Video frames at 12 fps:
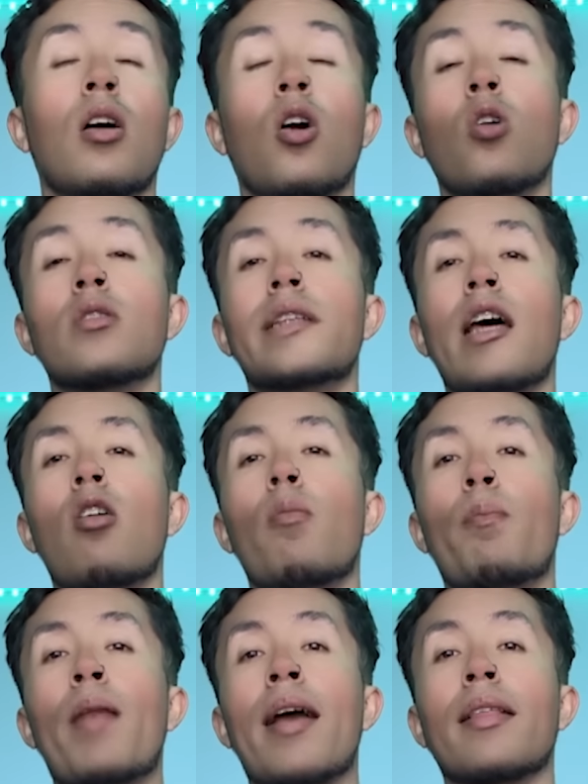Gonzalo
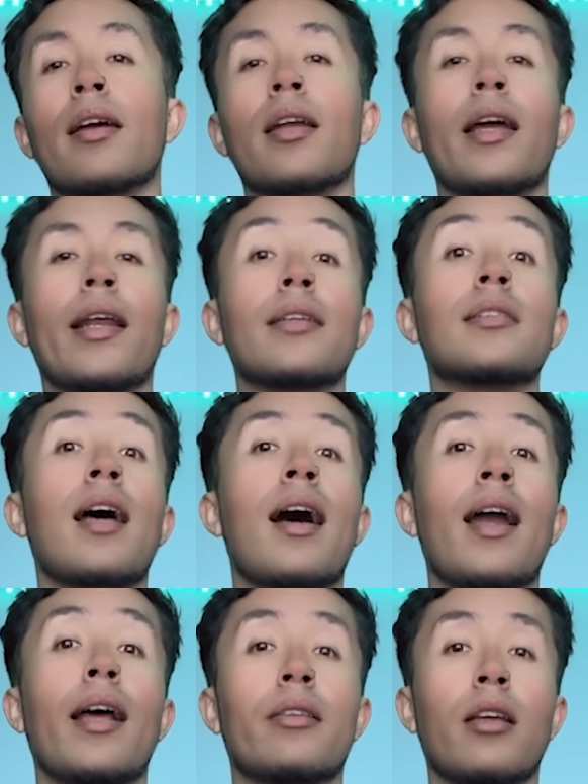Plata regresa
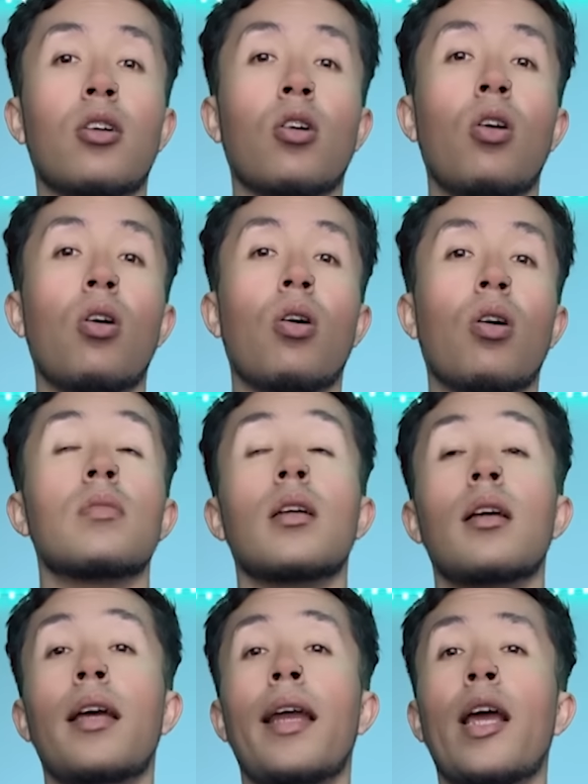a la tricolor.
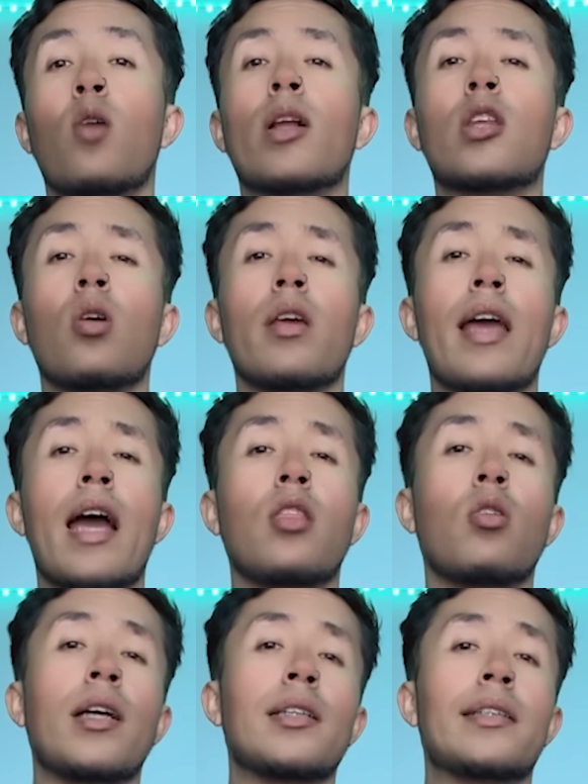El
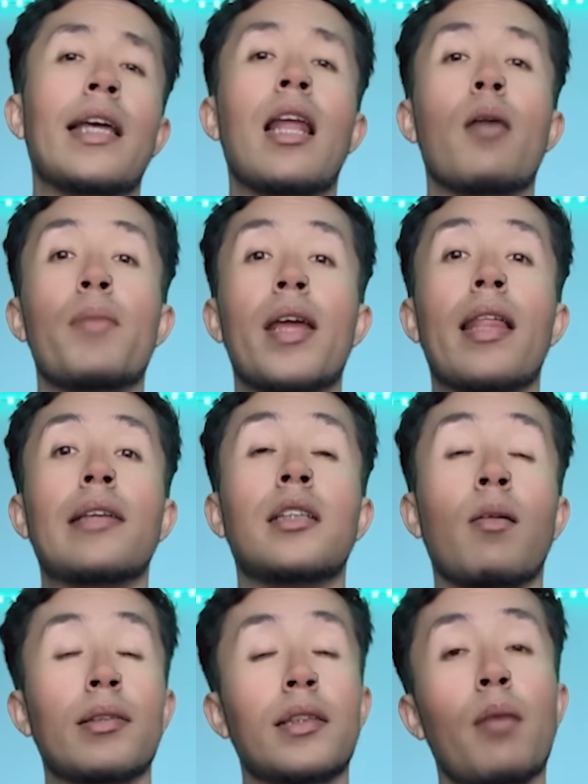ecuatoriano está en la mira de
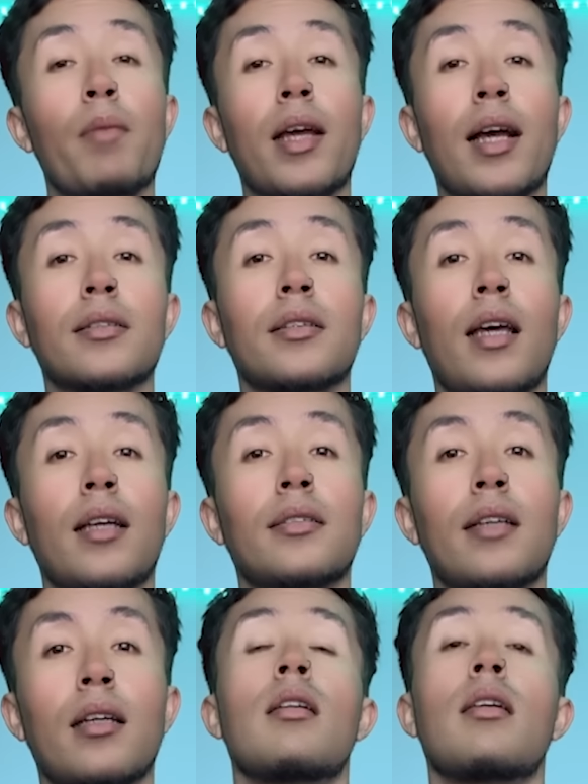Sebastián
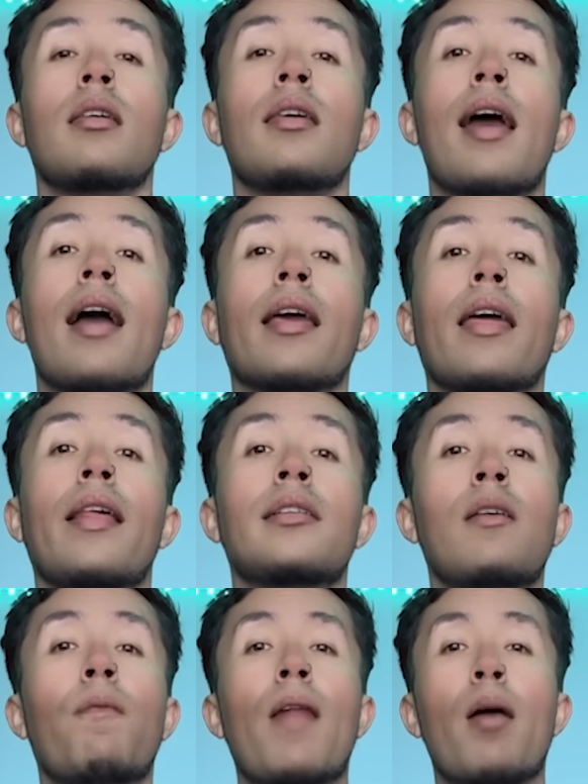Becasese, ya que
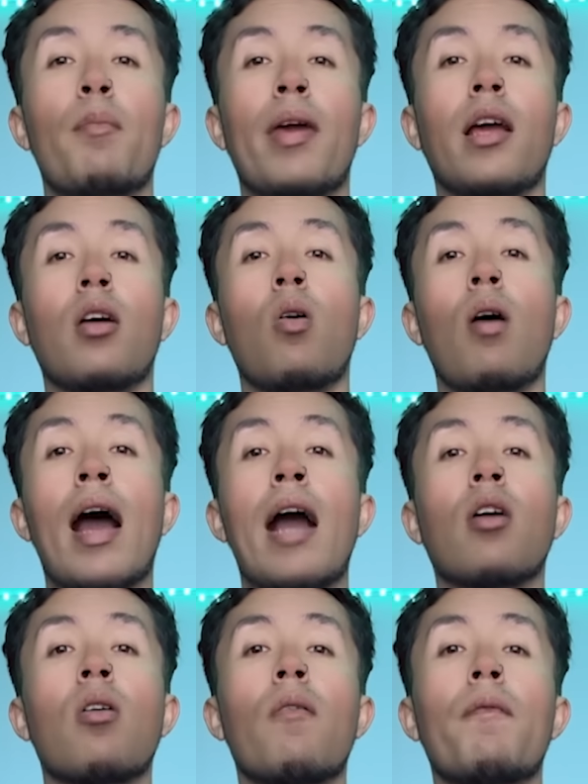desde Flamengo
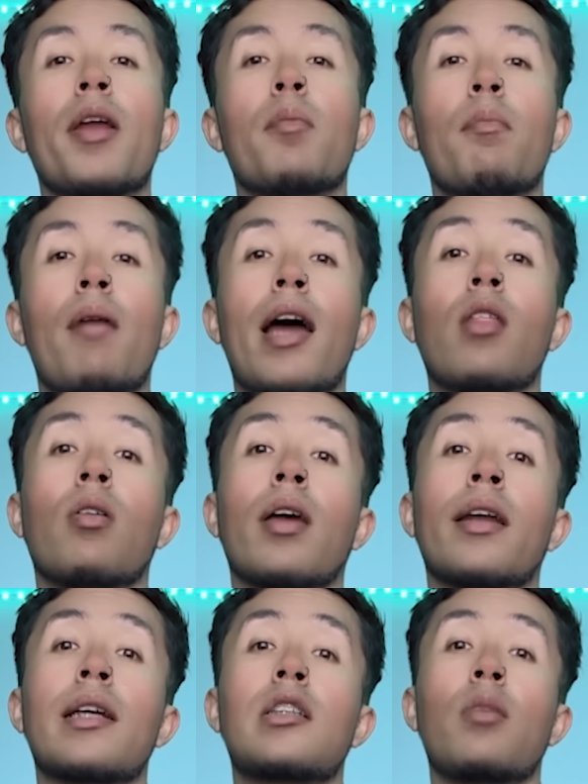han confirmado que
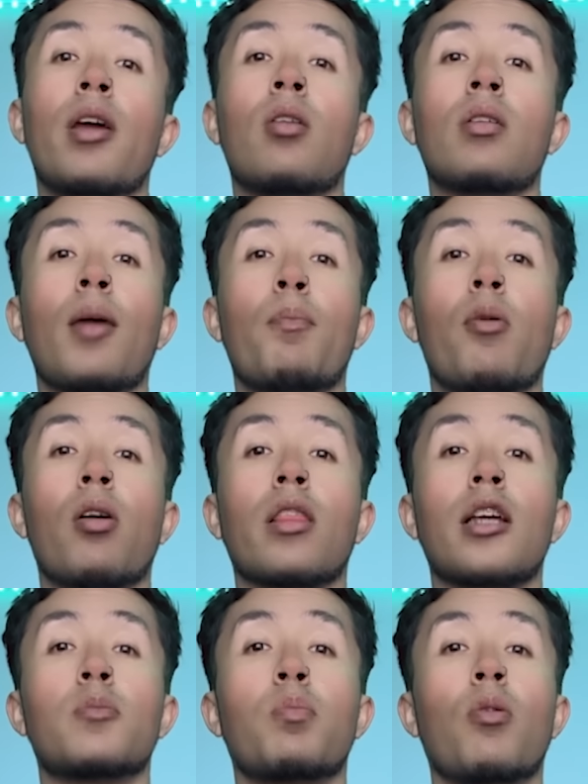recibieron
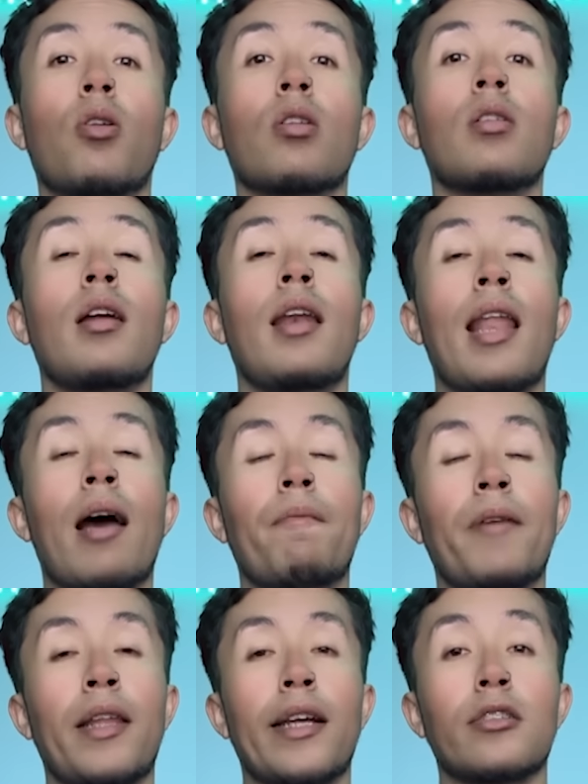reportes por la
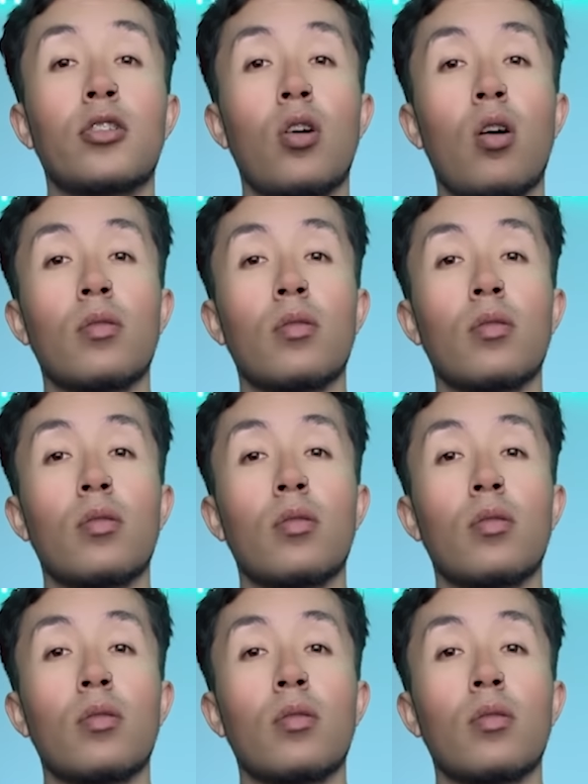federación.